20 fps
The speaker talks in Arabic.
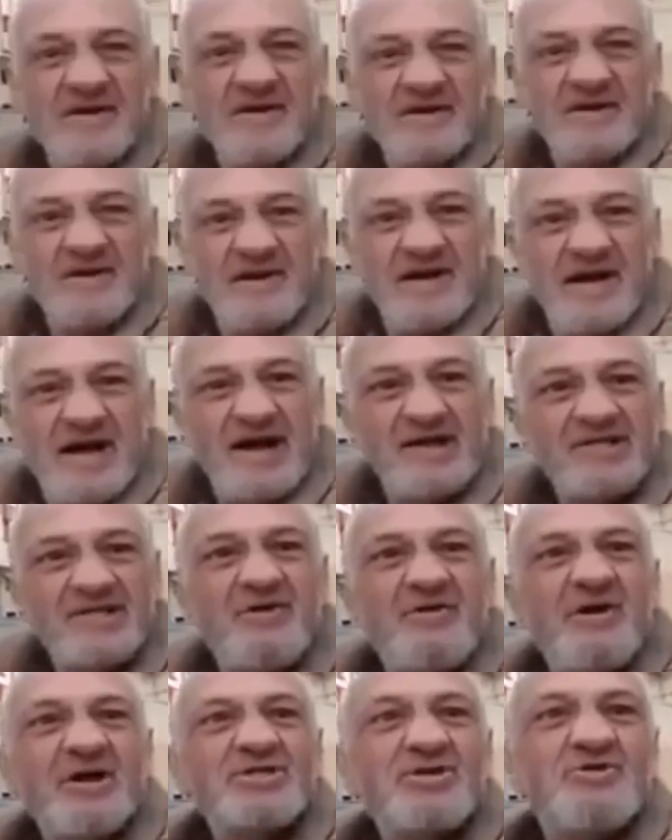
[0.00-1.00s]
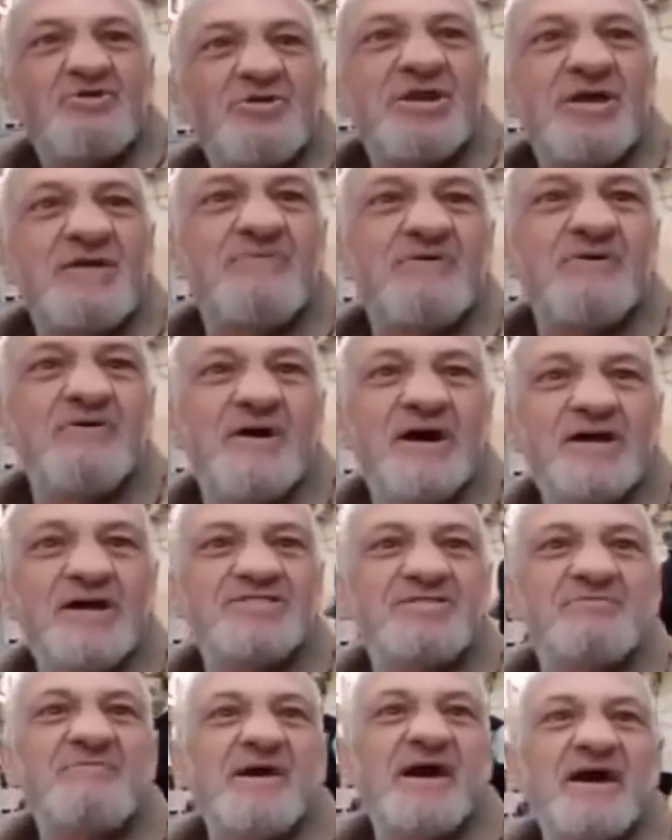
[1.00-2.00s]
هذيك هذا واحد خونا في واحد
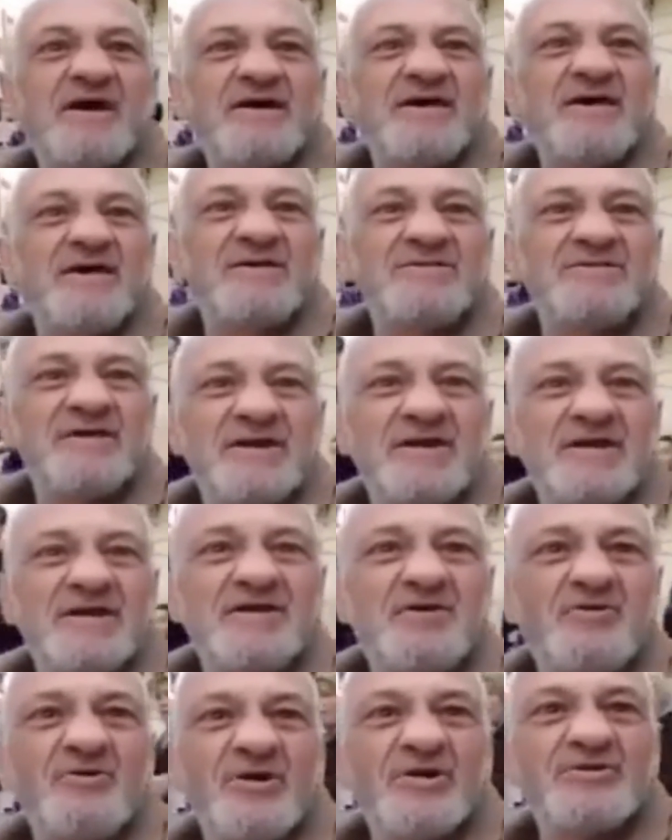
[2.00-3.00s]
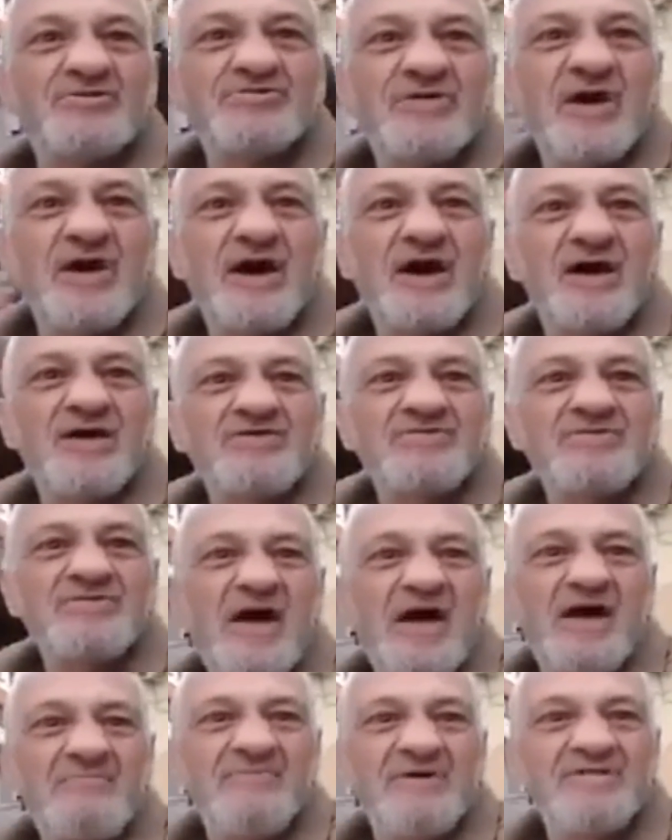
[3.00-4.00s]
الطبيعه كيهضر كيقول لك خاي
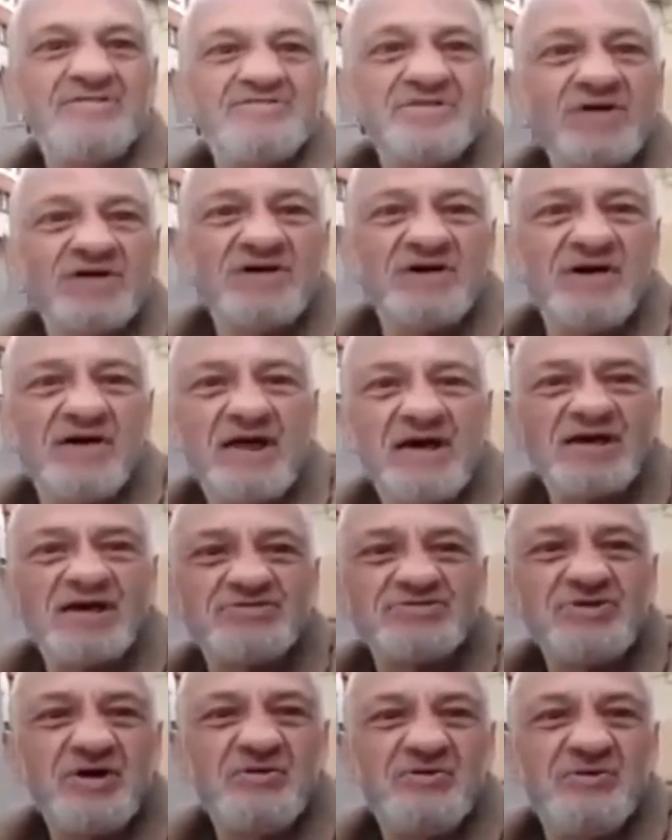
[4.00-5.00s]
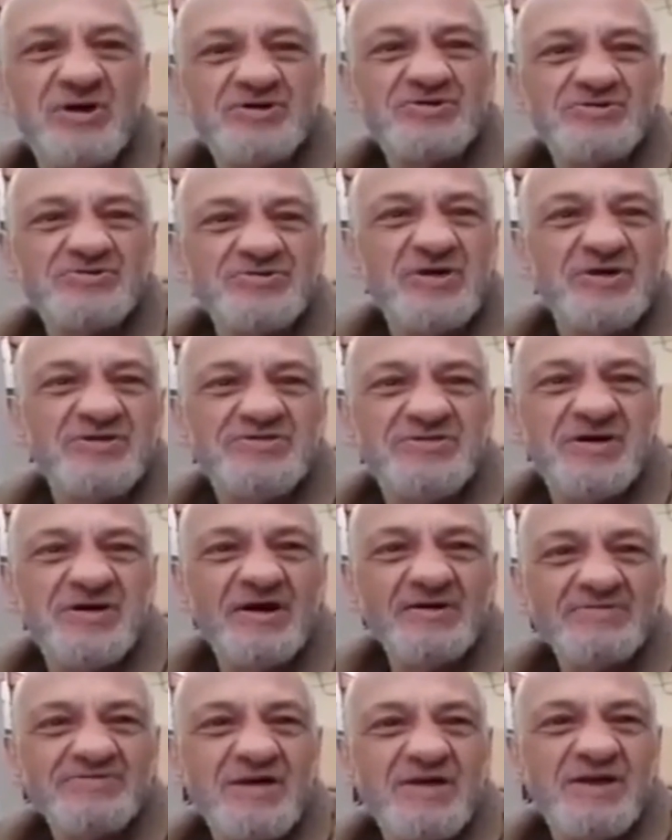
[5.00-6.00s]
حميد كي راك واش
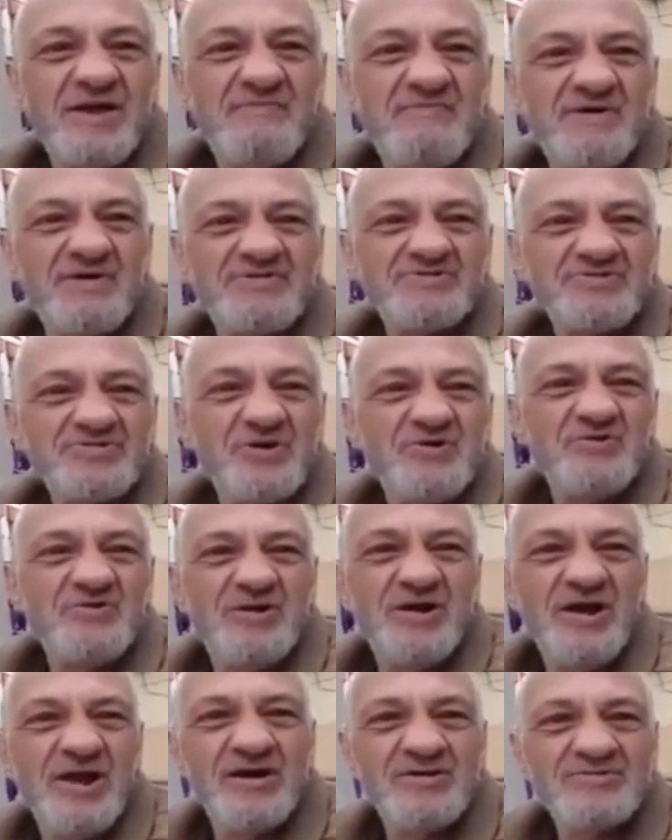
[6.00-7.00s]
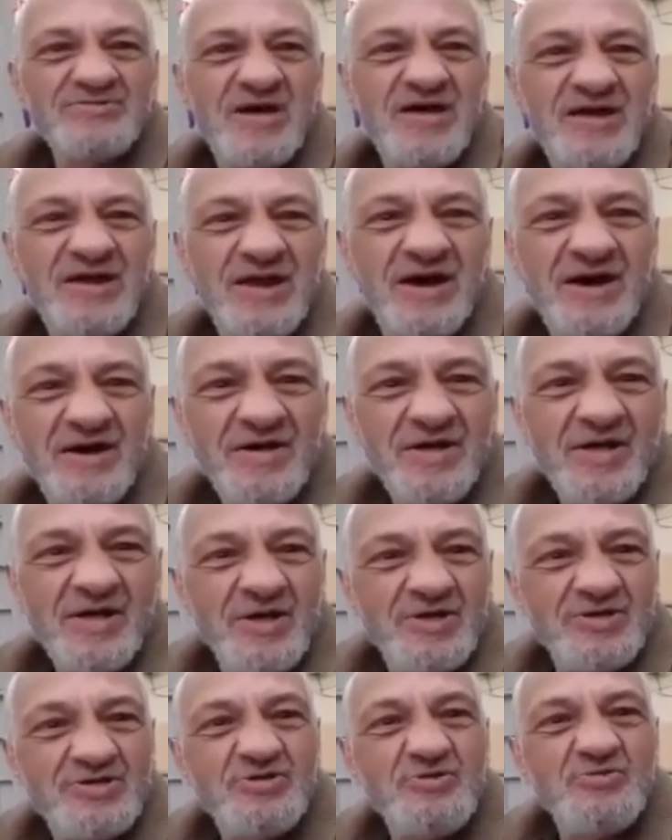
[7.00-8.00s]
انت لاباس ولا لا
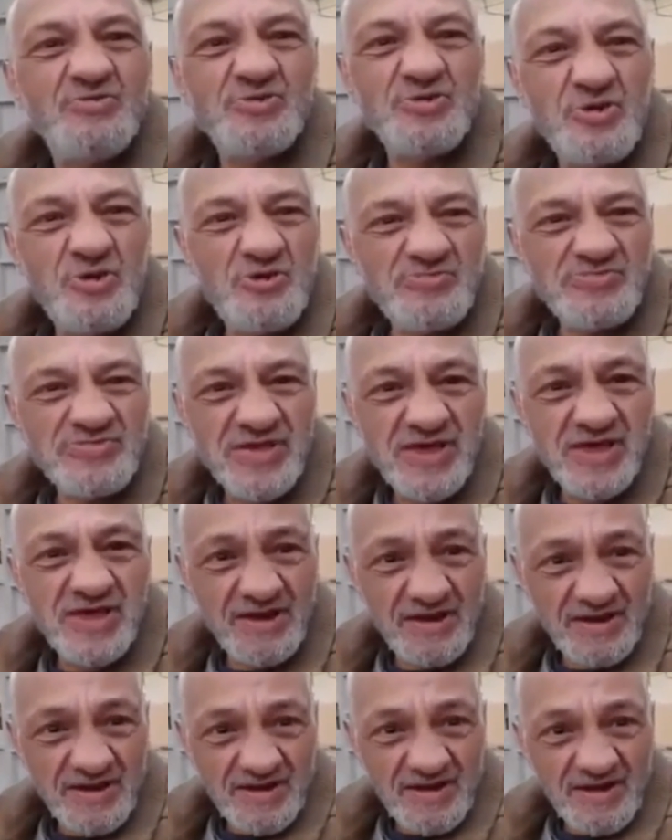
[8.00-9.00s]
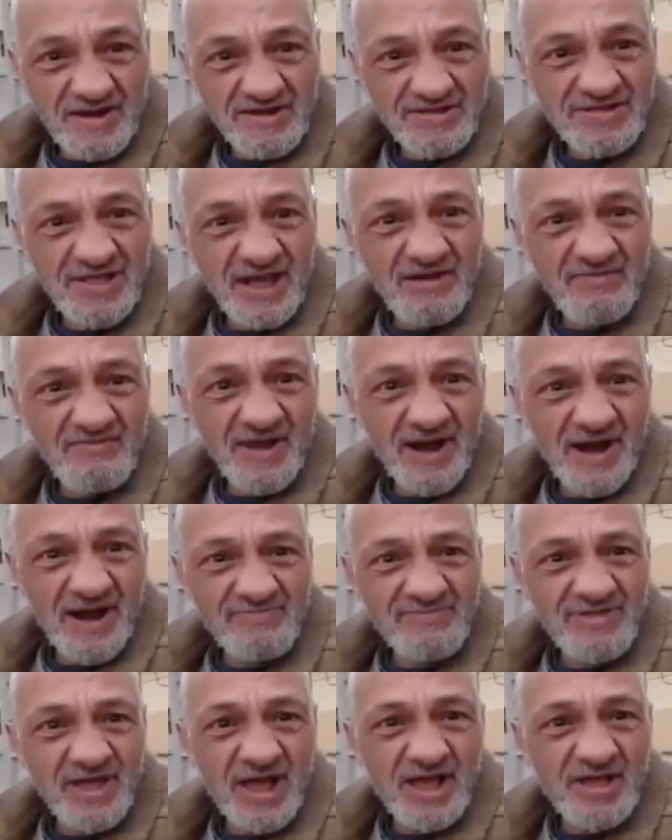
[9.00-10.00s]
زوجوه مسكين المراه
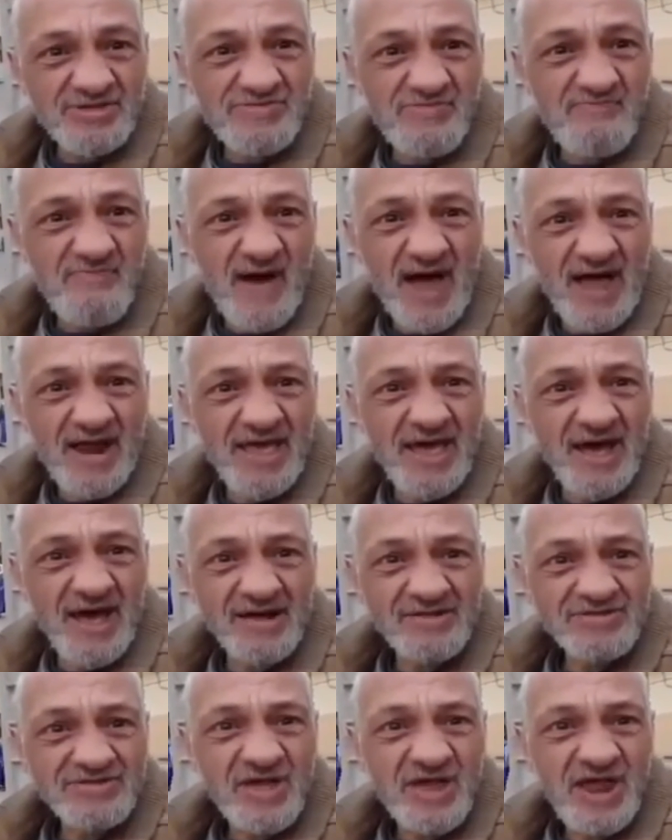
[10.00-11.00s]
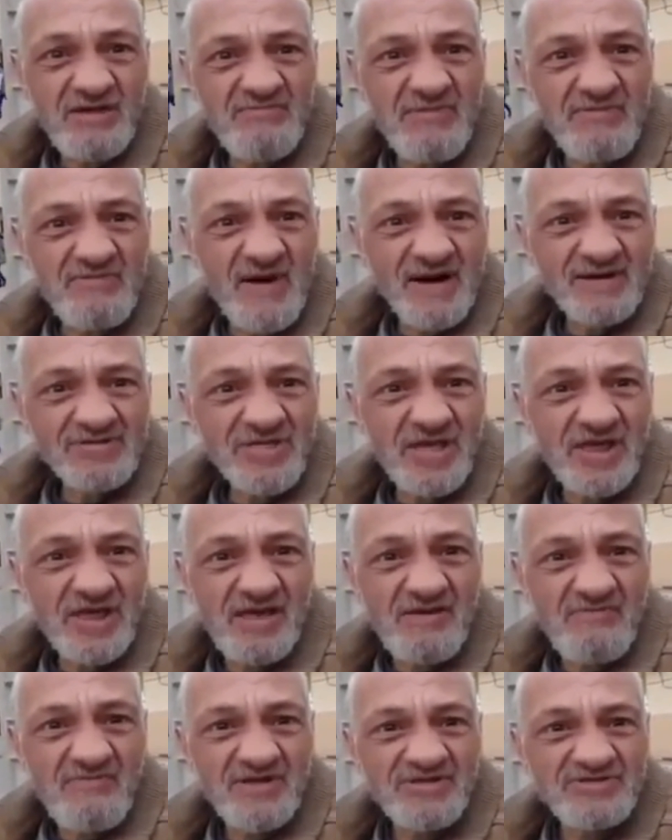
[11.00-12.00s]
إيه. بدا كيصبح عليها حبيبه
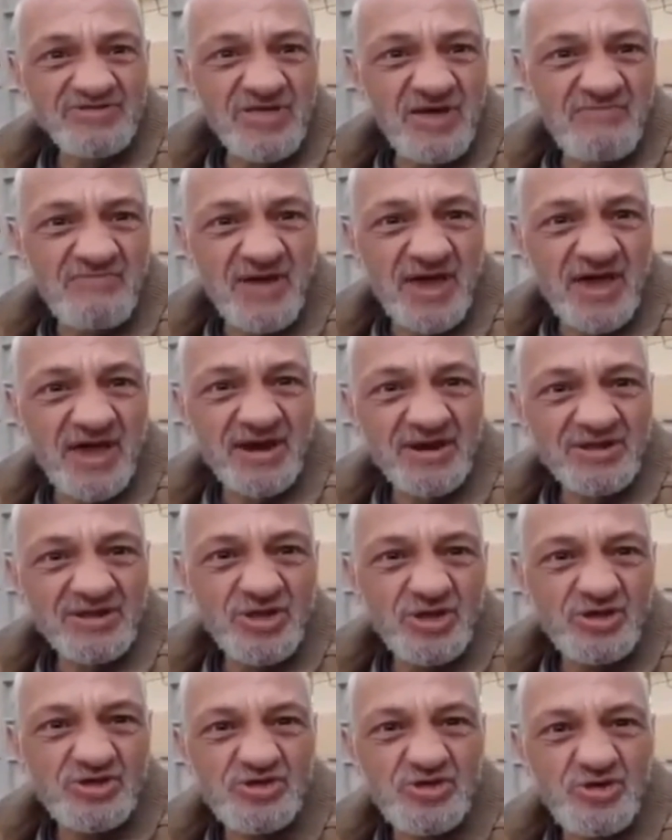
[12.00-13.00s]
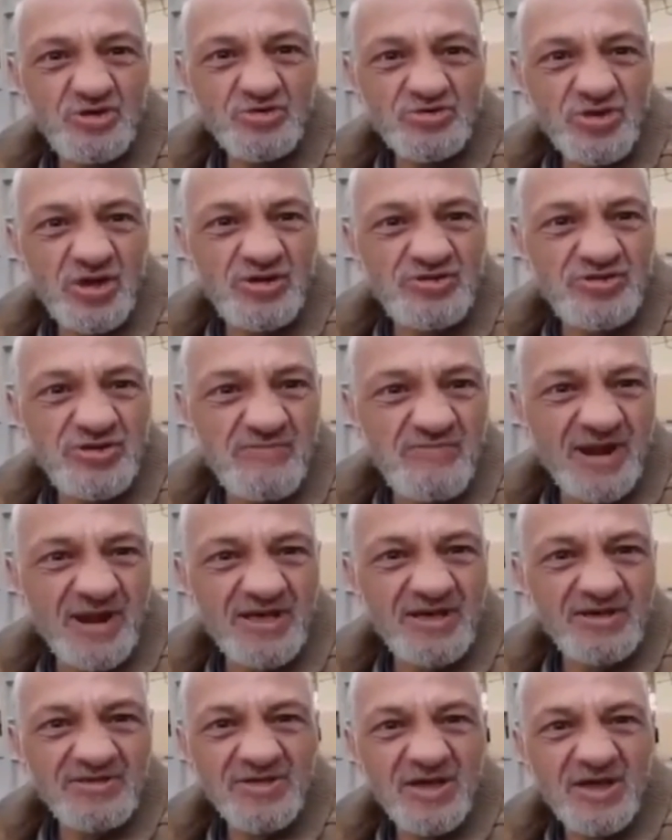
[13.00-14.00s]
لاباس بخير شنو نجيب
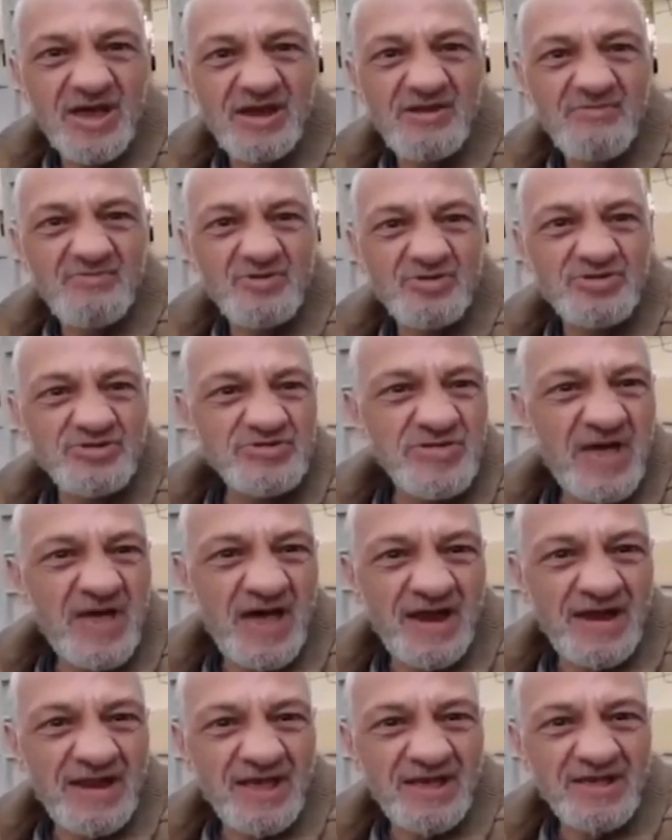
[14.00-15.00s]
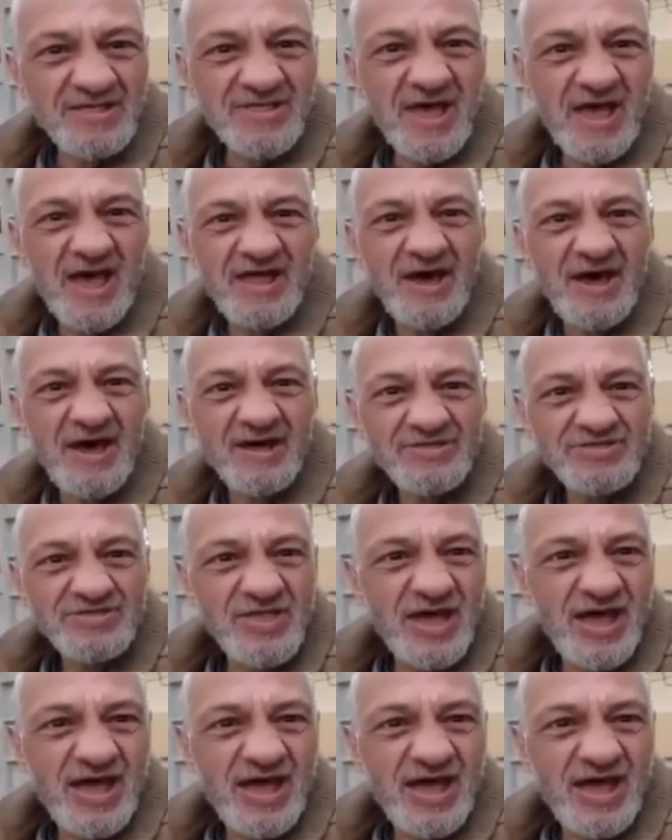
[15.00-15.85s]
لك كنموت عليك انا